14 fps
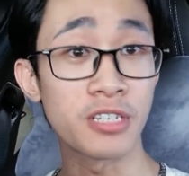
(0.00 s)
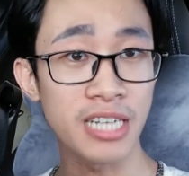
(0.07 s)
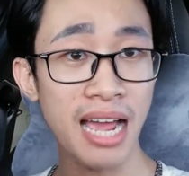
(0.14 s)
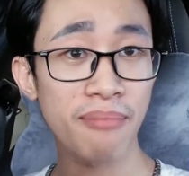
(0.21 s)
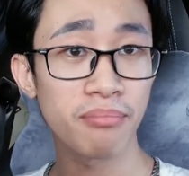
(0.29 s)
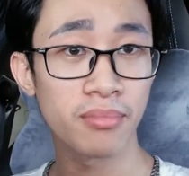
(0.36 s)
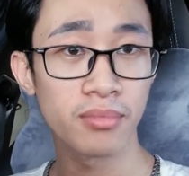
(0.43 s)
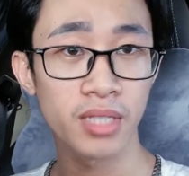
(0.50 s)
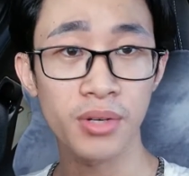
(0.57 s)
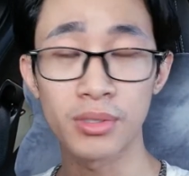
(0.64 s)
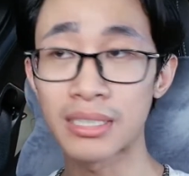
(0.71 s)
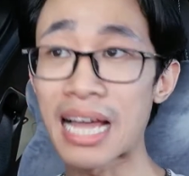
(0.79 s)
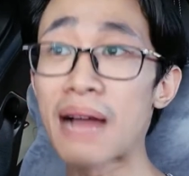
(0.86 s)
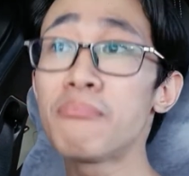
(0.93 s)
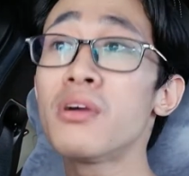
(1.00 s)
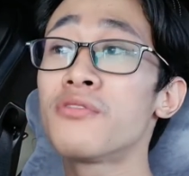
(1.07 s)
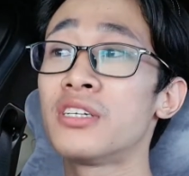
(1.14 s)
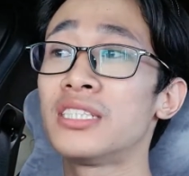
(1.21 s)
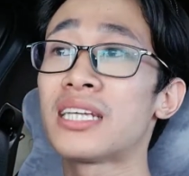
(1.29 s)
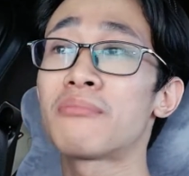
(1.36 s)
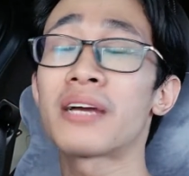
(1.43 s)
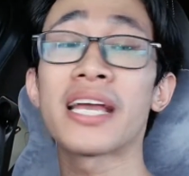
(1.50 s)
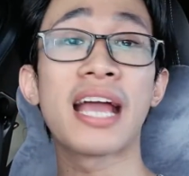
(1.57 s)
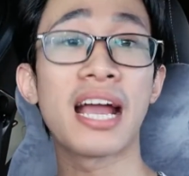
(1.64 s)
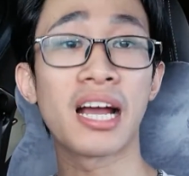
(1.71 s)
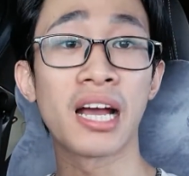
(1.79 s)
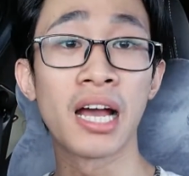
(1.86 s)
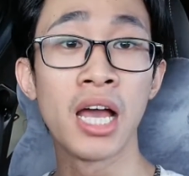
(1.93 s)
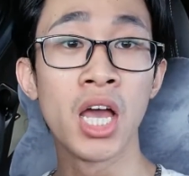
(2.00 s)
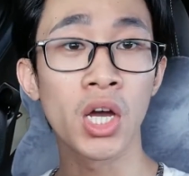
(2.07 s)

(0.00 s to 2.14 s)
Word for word: 20% thế còn 80% khách hàng